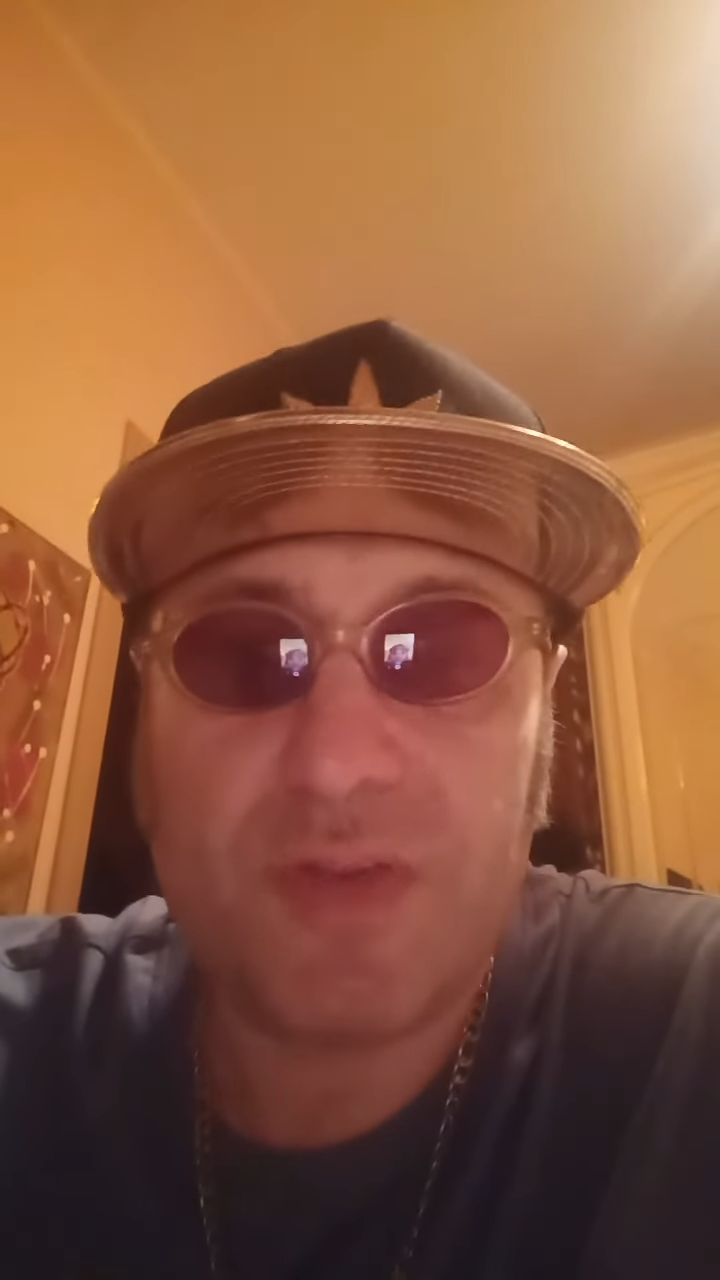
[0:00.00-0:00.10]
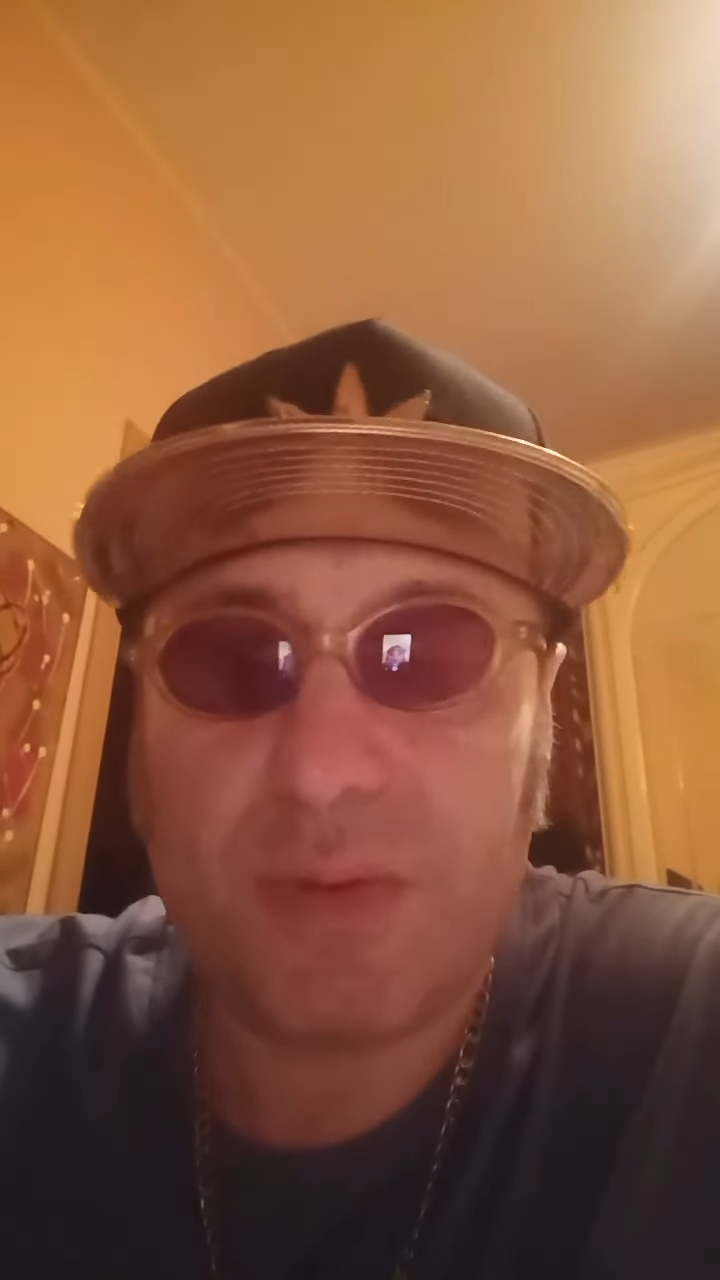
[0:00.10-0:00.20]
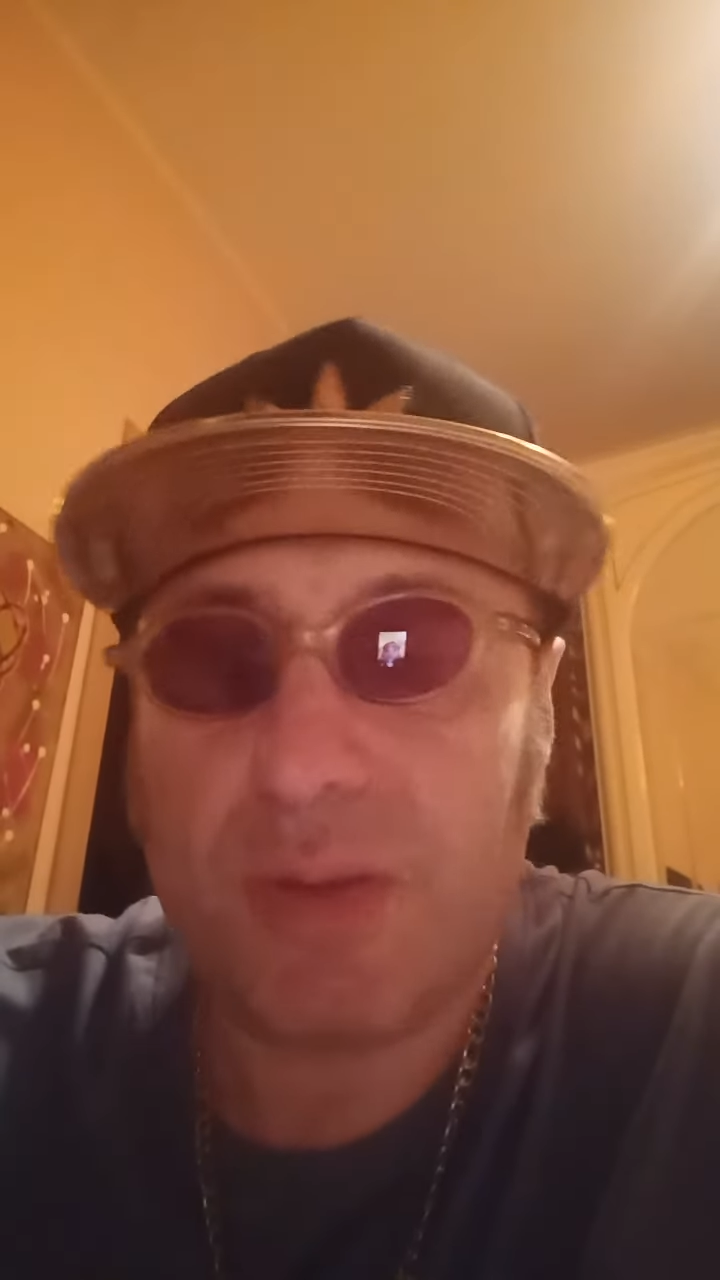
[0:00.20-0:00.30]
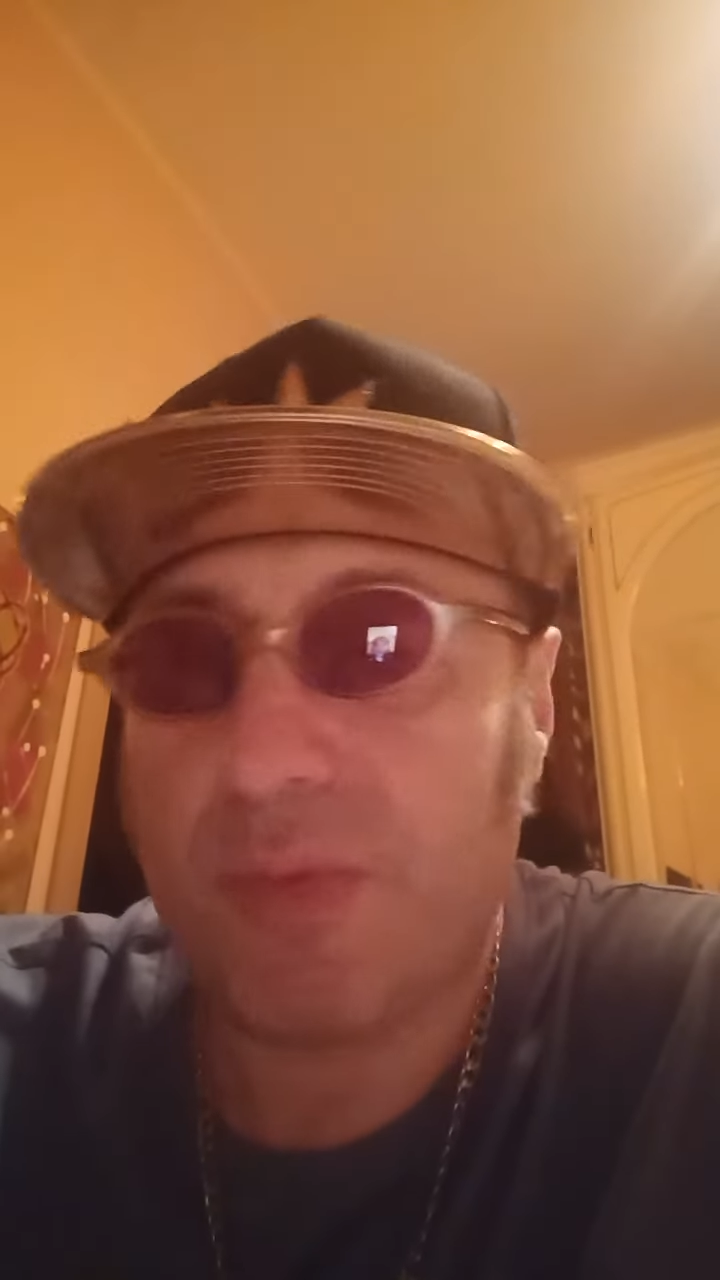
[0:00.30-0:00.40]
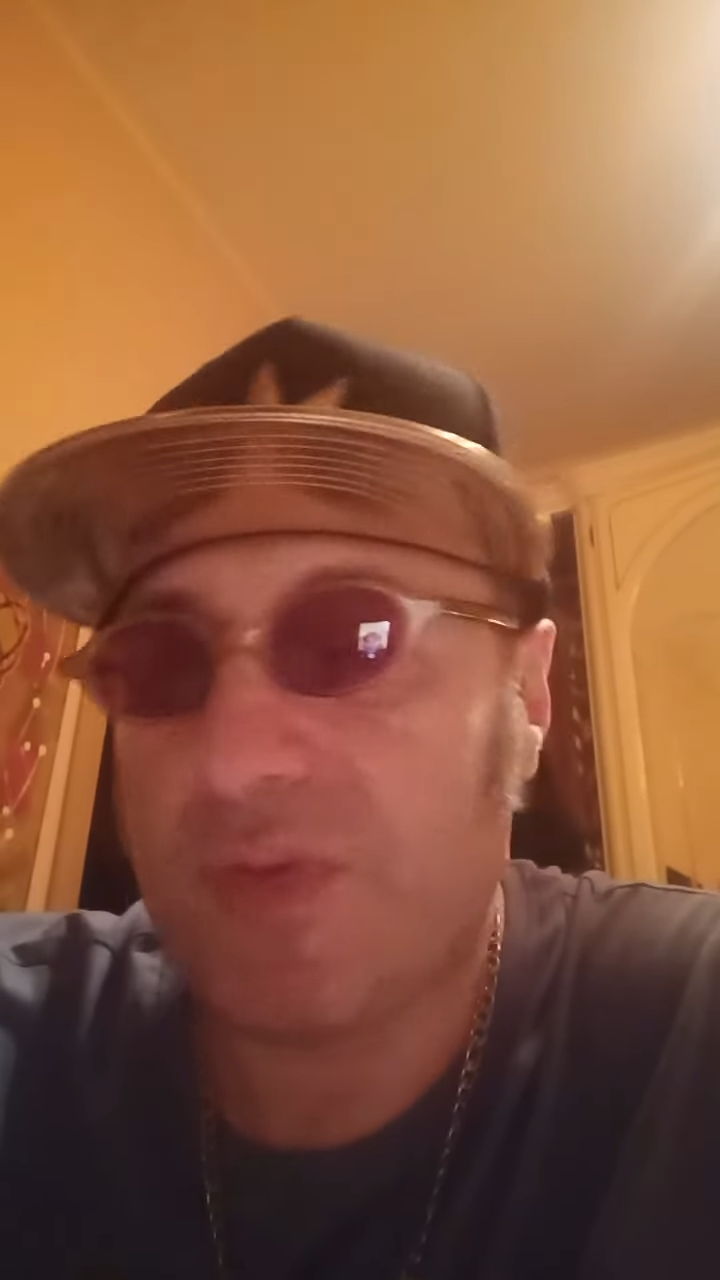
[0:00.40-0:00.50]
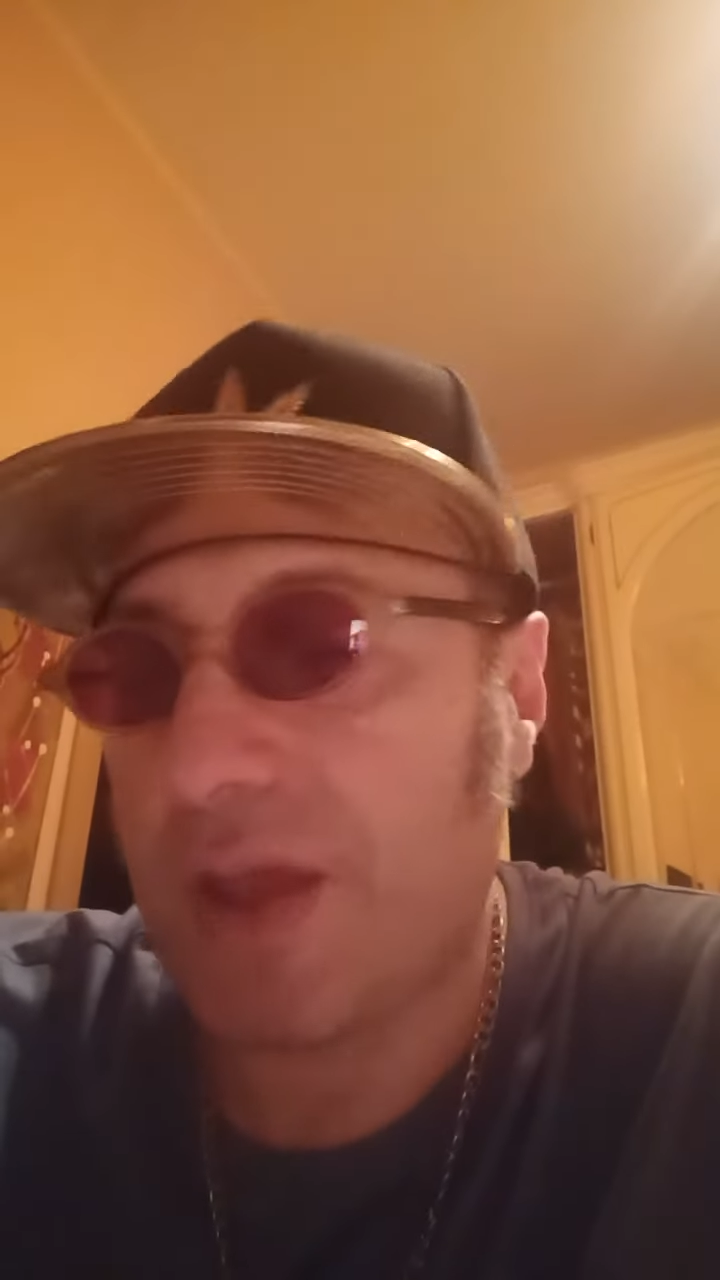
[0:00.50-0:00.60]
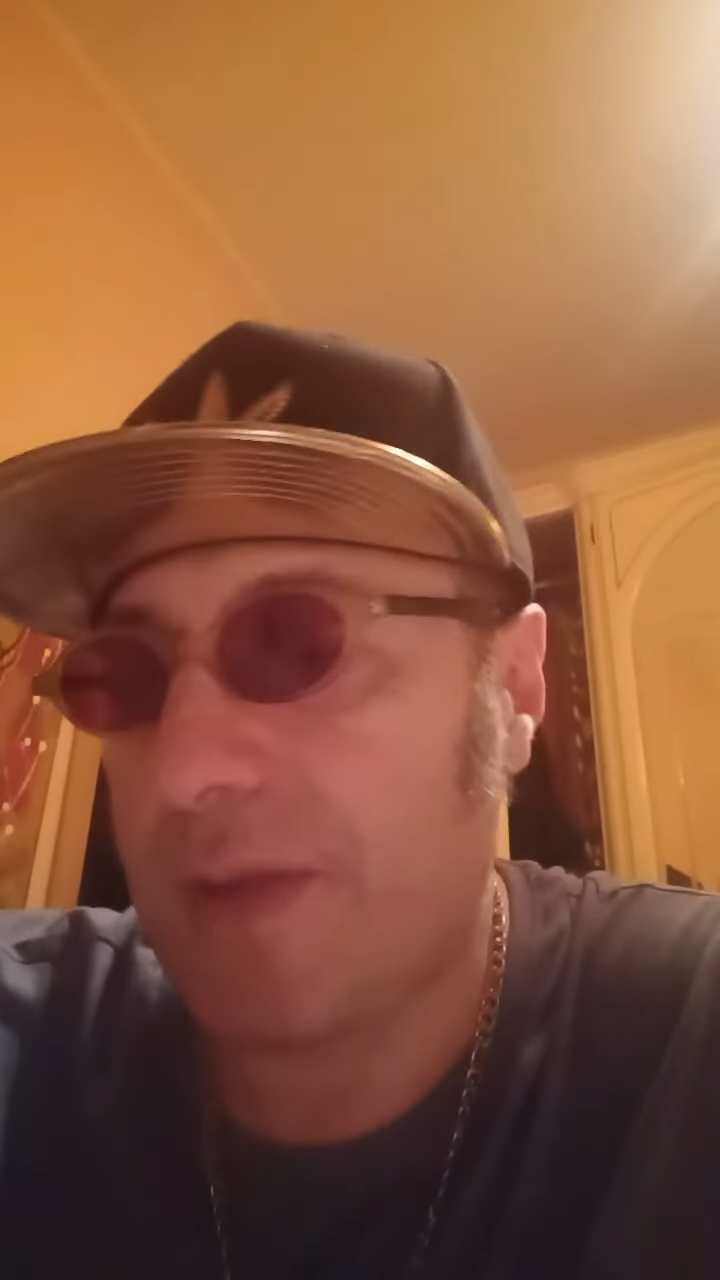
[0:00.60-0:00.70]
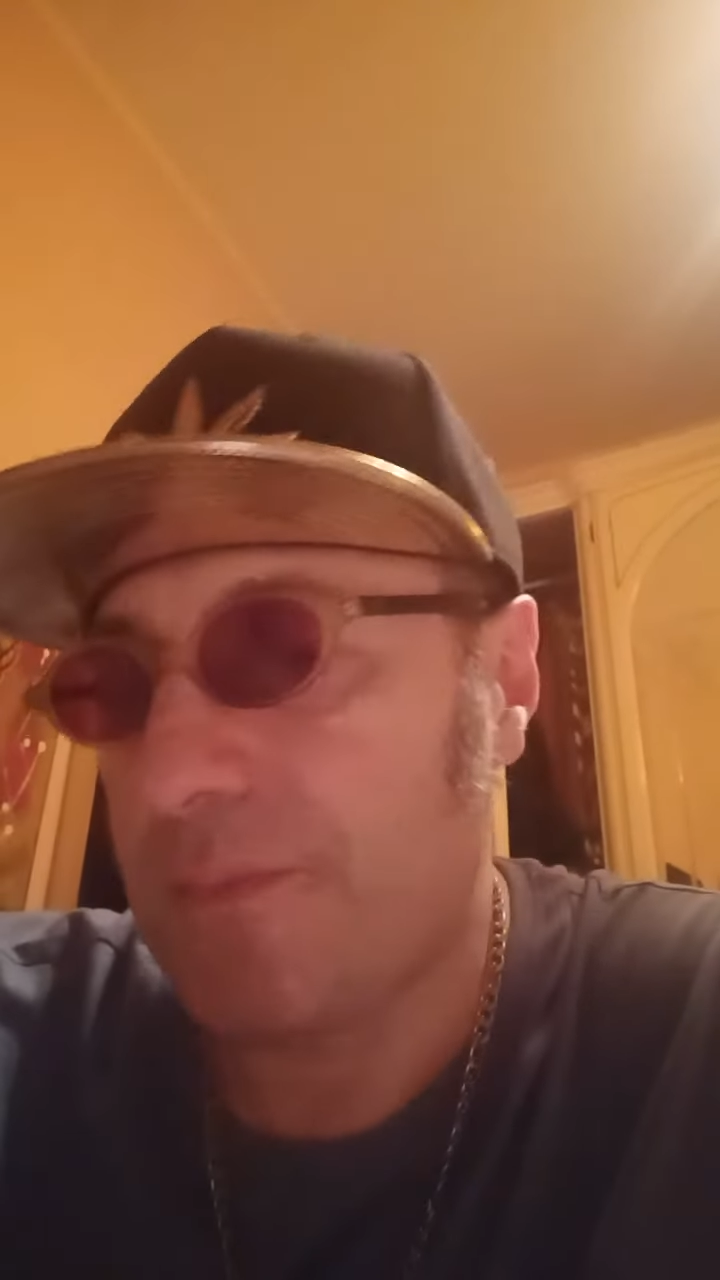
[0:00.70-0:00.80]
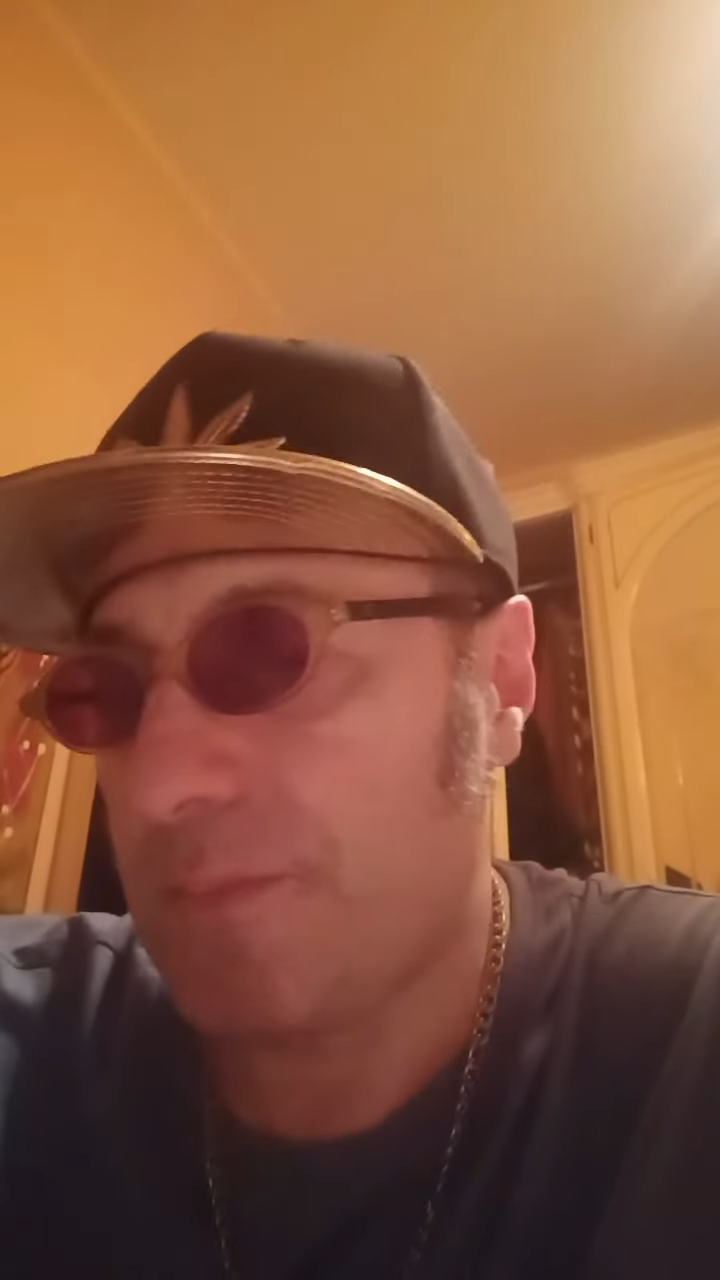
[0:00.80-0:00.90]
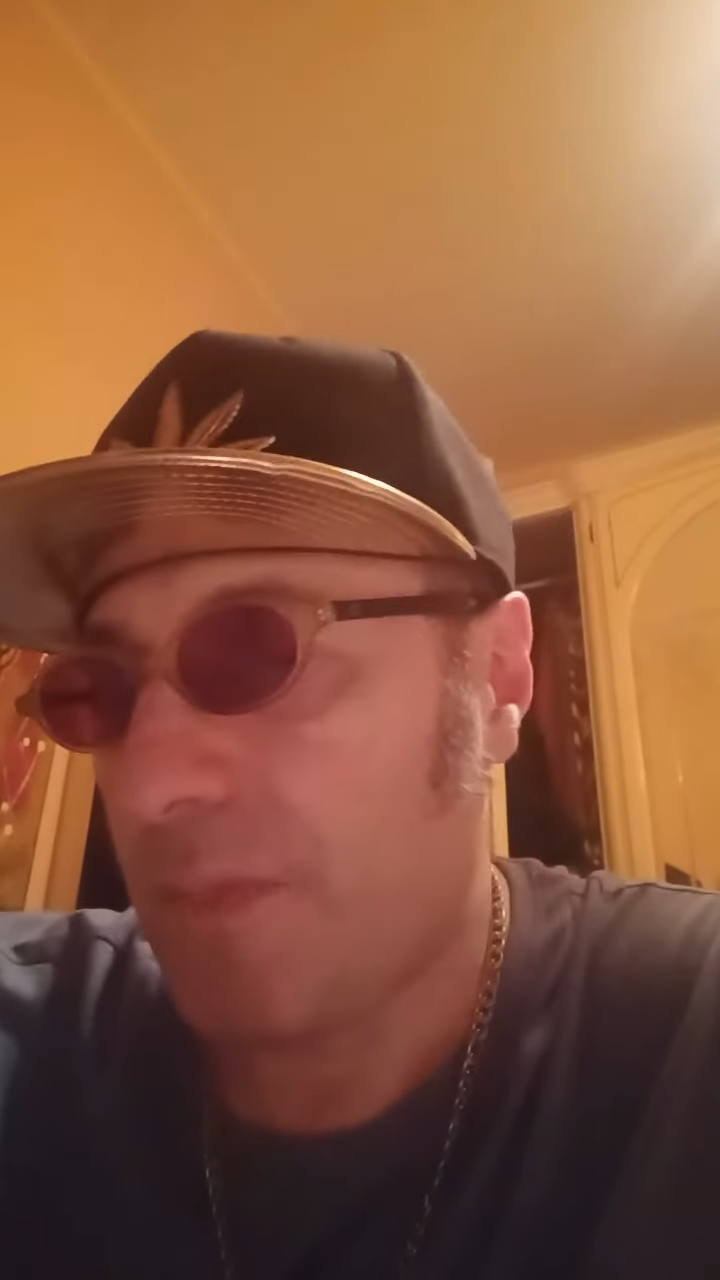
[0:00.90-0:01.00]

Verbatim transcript: perché poi sai,